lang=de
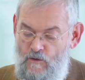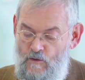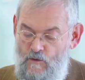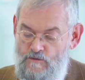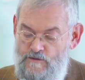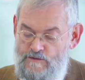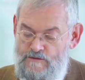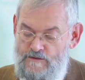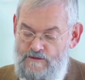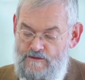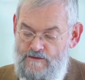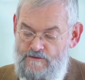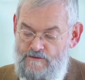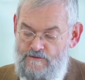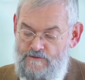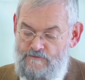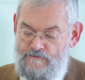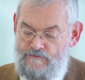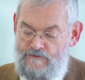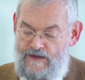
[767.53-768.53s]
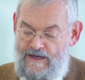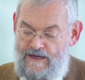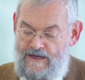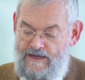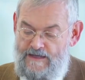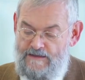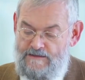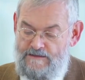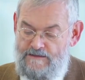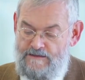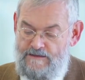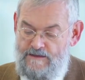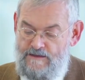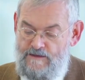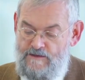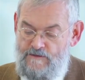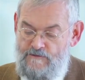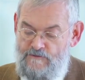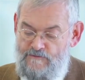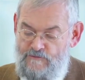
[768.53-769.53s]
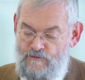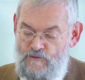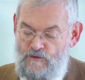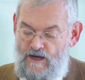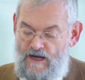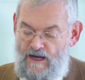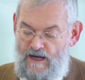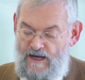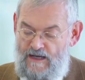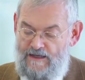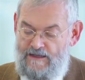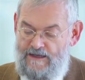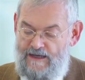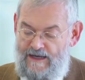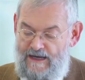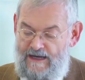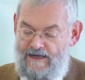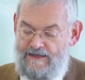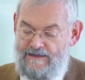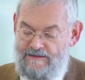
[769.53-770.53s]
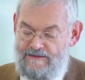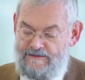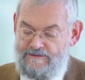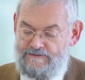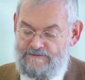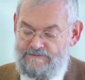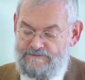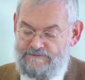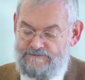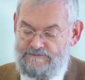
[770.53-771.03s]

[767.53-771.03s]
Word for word: und Flehen für alle Heiligen